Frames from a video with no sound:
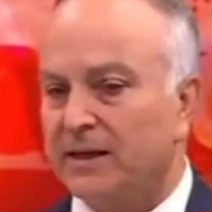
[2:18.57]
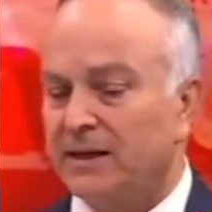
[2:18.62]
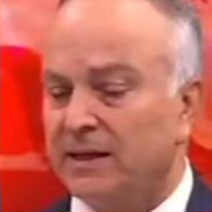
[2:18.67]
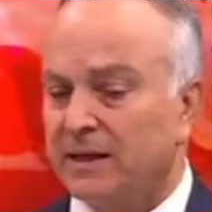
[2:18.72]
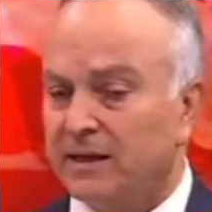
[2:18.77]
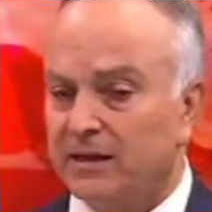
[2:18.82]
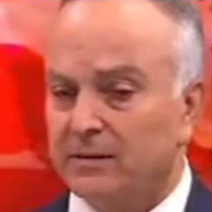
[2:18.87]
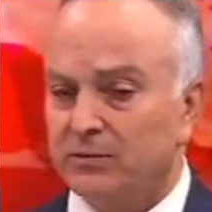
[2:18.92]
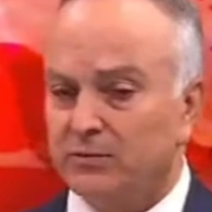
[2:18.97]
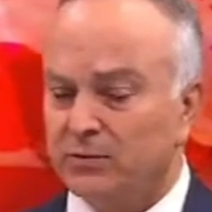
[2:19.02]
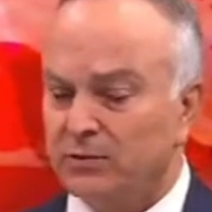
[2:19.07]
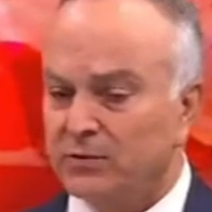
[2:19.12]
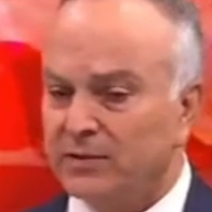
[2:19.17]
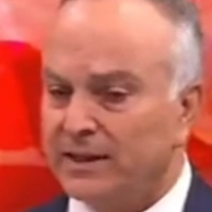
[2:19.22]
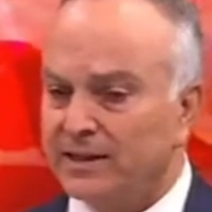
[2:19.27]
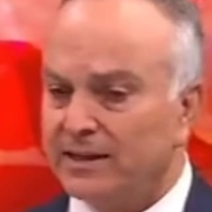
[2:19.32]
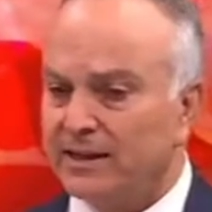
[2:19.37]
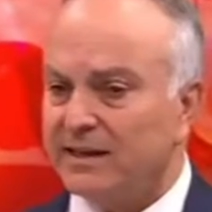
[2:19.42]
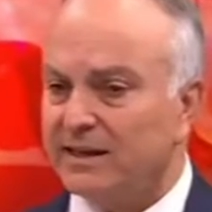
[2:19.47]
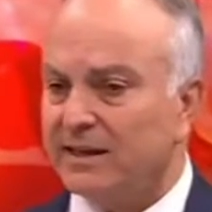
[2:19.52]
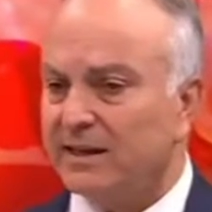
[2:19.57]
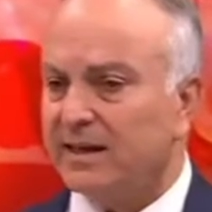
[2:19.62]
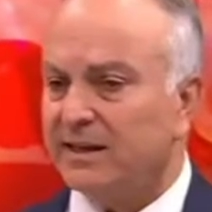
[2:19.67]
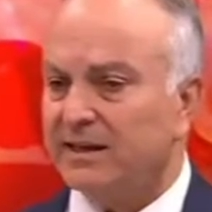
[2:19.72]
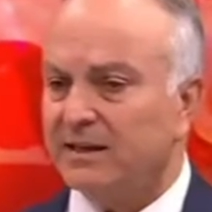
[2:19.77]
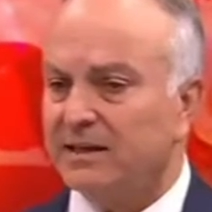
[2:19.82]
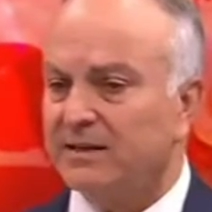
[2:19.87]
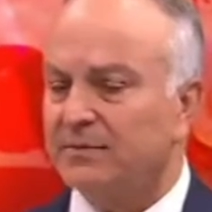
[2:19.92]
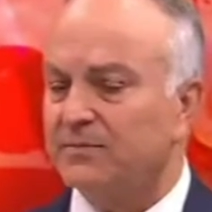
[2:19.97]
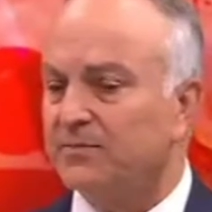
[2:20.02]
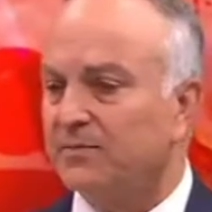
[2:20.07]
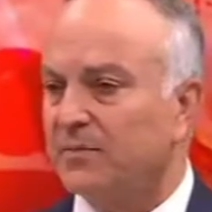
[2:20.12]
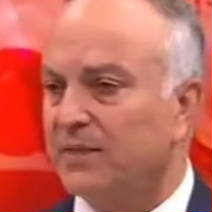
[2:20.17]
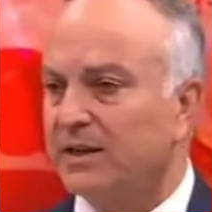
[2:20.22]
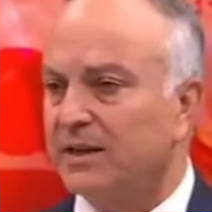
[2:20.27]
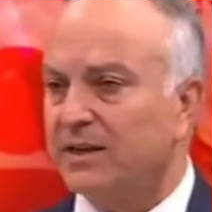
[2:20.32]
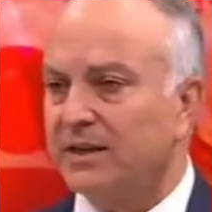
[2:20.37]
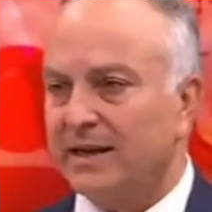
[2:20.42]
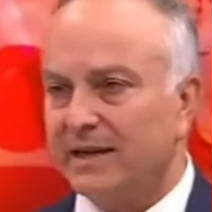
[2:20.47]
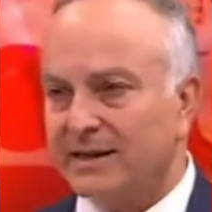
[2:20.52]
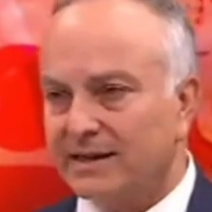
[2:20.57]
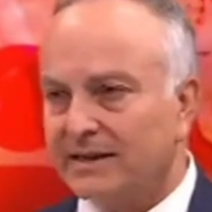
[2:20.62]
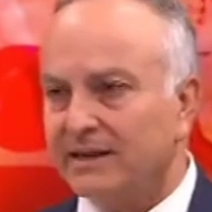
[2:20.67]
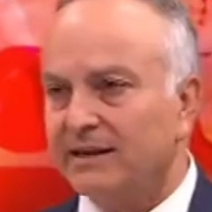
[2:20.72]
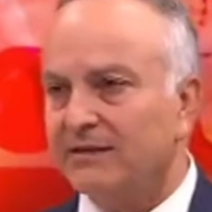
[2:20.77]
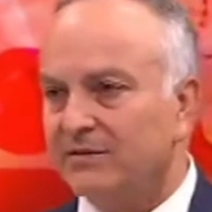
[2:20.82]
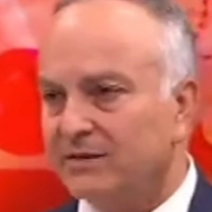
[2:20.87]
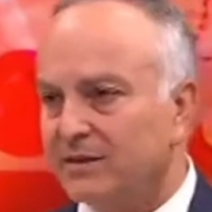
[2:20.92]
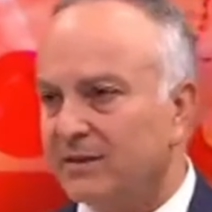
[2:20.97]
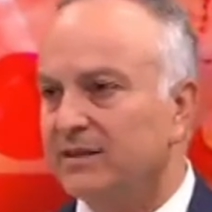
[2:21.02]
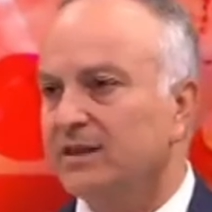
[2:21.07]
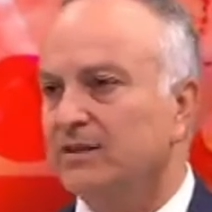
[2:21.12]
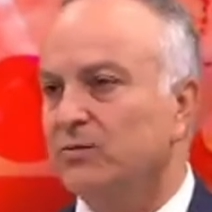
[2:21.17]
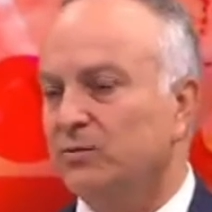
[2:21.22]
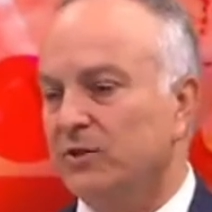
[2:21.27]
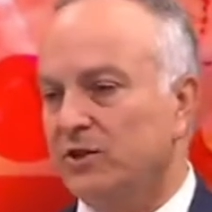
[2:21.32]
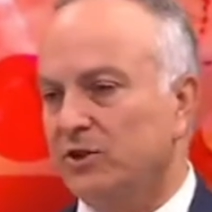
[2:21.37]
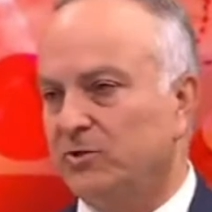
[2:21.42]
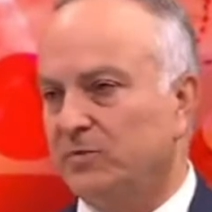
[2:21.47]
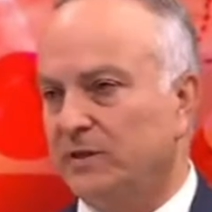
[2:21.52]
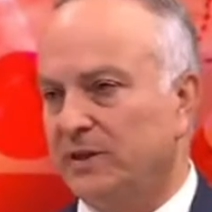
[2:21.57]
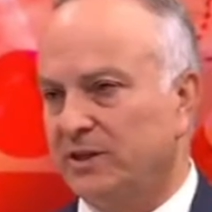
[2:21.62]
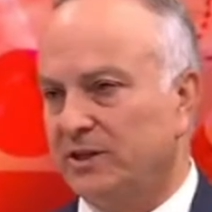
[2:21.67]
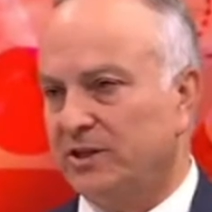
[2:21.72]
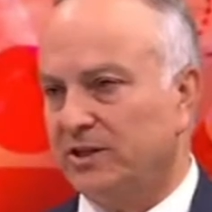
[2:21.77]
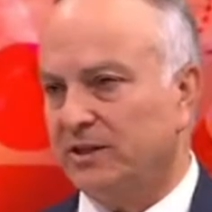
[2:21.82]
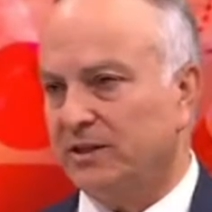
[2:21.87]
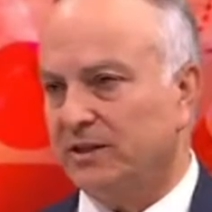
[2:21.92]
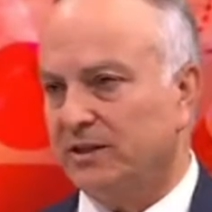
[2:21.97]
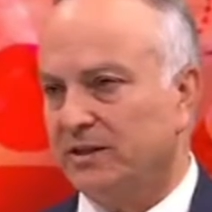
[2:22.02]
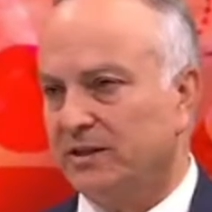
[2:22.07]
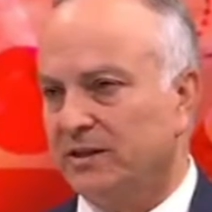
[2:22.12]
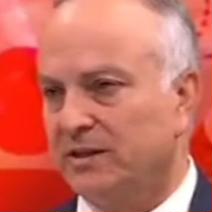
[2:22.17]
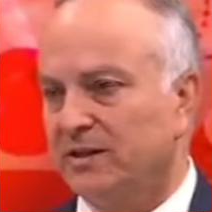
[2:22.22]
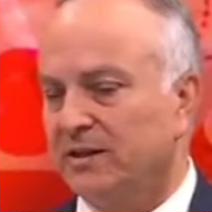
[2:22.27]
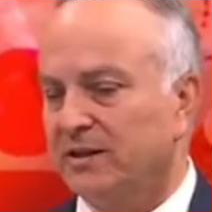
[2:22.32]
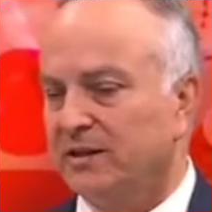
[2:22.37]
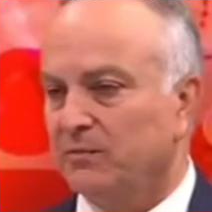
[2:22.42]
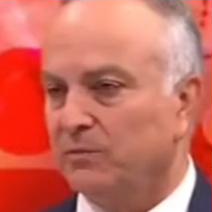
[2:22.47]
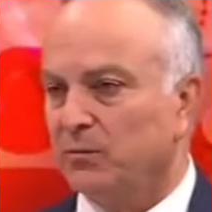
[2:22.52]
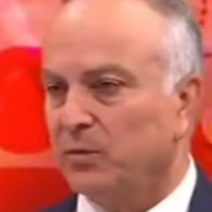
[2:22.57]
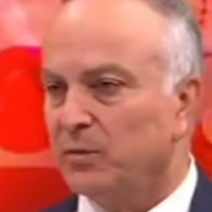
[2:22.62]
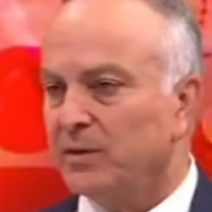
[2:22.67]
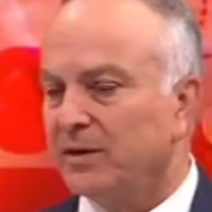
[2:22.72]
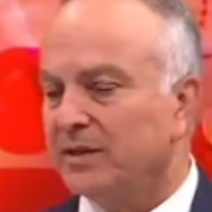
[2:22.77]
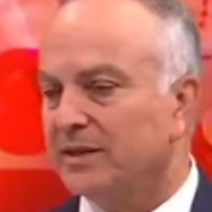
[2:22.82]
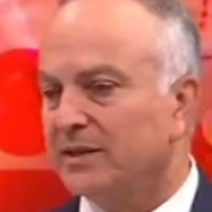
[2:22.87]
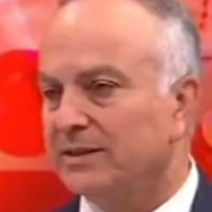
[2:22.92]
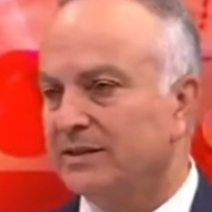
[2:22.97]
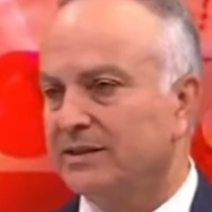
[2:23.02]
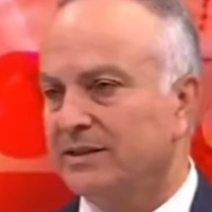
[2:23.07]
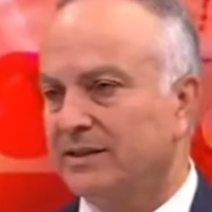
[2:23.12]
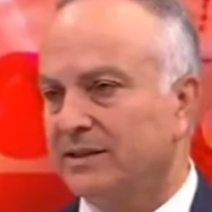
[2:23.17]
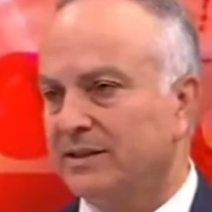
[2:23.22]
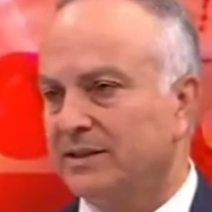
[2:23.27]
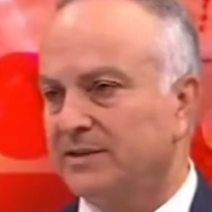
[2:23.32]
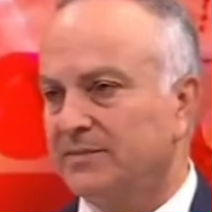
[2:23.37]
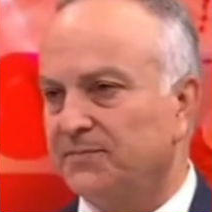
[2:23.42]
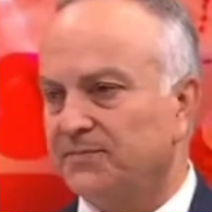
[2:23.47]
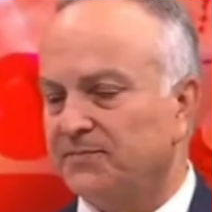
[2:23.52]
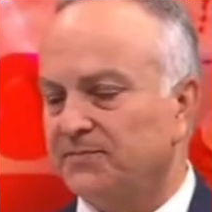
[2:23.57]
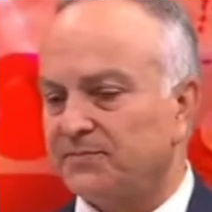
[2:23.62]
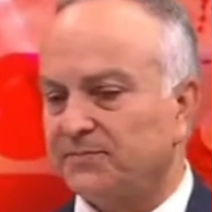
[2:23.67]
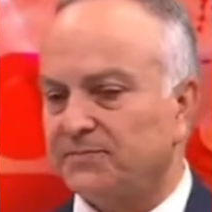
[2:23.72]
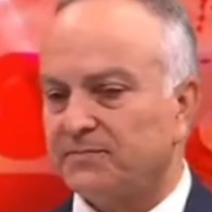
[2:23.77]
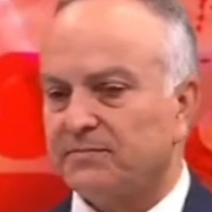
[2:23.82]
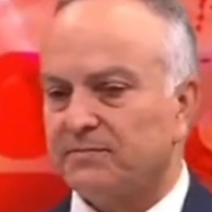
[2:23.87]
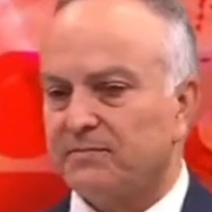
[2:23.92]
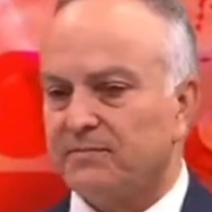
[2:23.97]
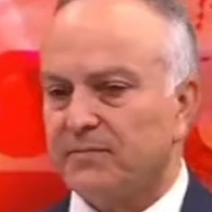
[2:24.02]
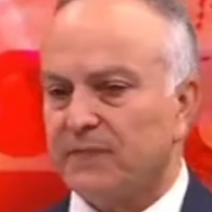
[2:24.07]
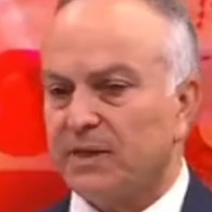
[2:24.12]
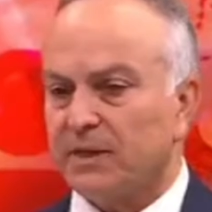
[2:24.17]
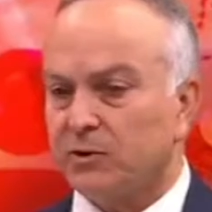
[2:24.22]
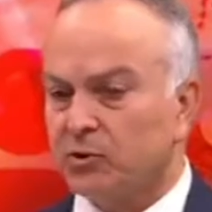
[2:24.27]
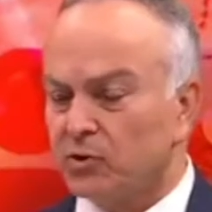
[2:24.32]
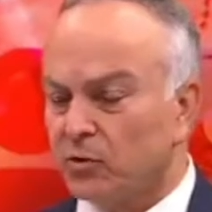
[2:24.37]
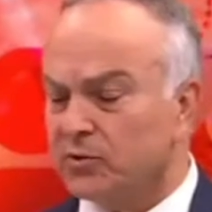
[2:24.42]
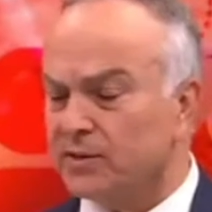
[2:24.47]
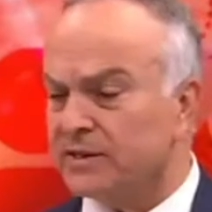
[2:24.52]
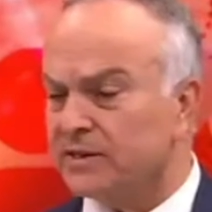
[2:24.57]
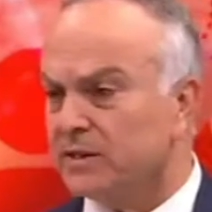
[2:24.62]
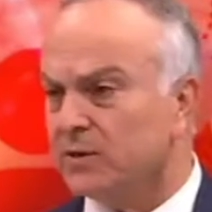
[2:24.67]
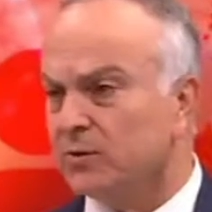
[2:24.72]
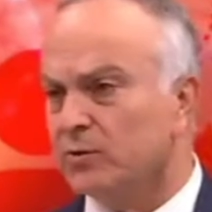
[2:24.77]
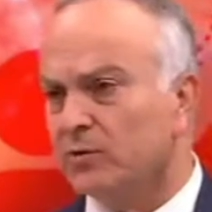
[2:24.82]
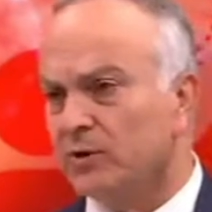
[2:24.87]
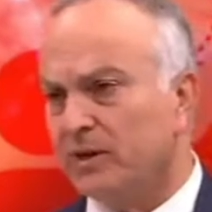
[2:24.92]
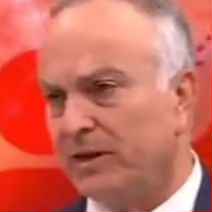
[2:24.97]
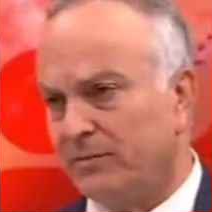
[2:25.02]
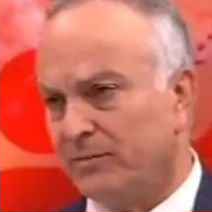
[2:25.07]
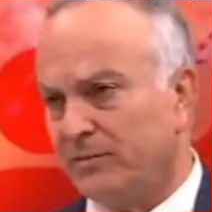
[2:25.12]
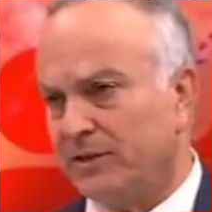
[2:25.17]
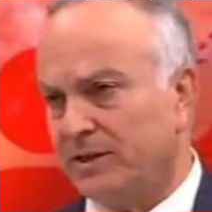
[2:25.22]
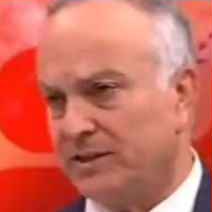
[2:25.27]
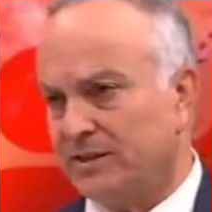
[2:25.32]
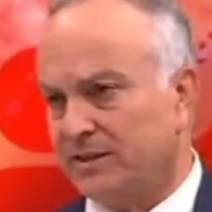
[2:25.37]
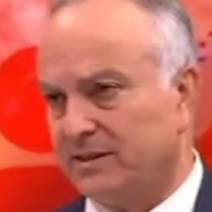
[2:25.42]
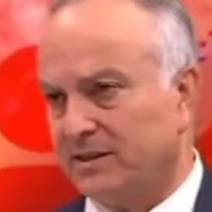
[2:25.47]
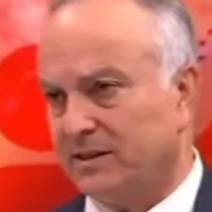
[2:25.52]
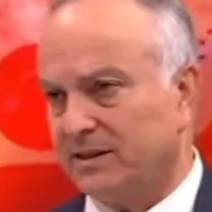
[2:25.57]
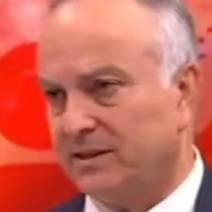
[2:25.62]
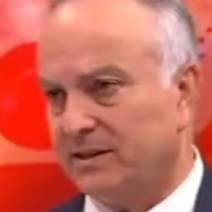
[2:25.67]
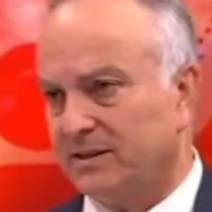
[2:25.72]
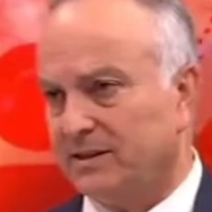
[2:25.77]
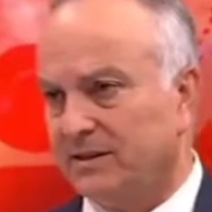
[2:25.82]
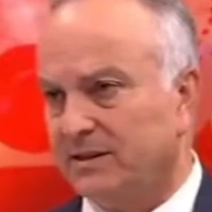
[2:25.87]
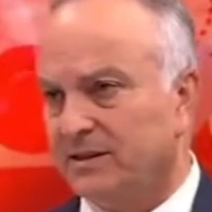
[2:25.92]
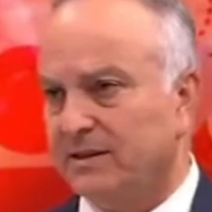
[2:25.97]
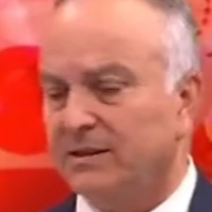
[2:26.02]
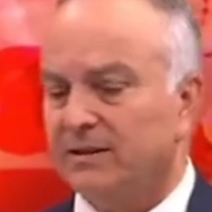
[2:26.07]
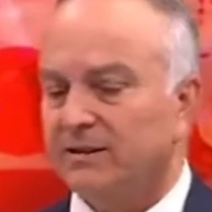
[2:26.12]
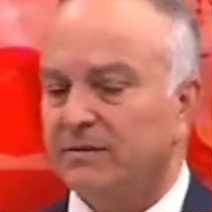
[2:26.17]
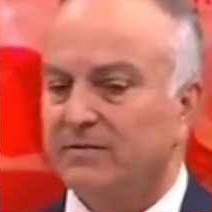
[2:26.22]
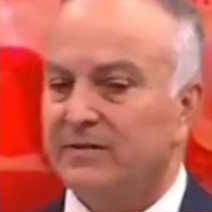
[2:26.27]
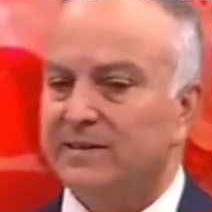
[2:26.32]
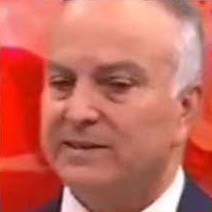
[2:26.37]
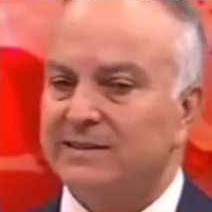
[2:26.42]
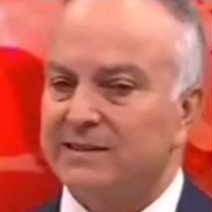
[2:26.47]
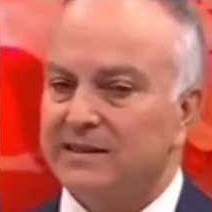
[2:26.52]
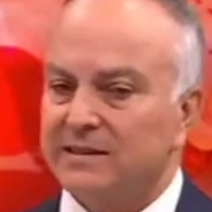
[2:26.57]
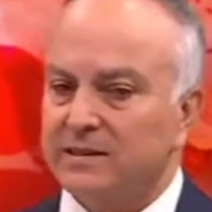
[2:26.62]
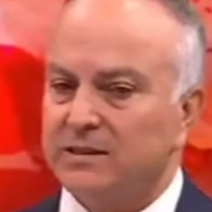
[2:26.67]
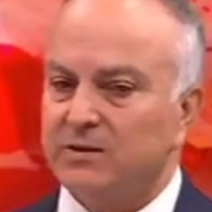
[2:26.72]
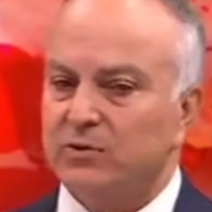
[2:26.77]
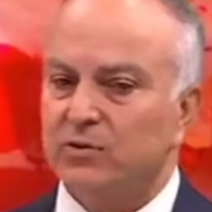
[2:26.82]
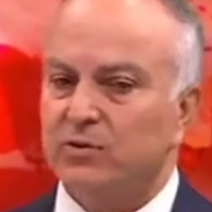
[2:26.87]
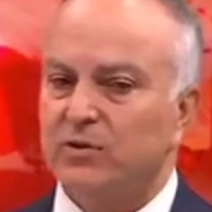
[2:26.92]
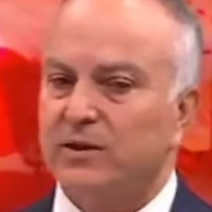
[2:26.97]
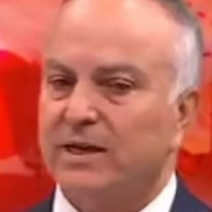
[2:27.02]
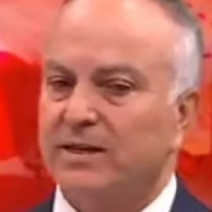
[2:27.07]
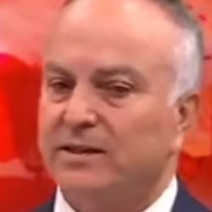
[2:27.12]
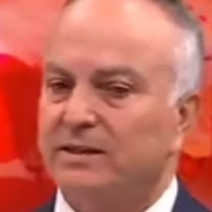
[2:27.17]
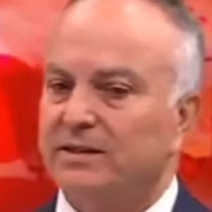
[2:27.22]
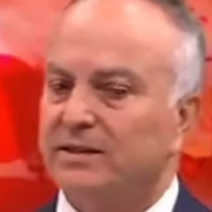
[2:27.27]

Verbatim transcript: E, bu neden gerekli? Erken tanıya ulaşmak için. Meme kanseri çok sık görülen bir hastalık. Ve sık görülen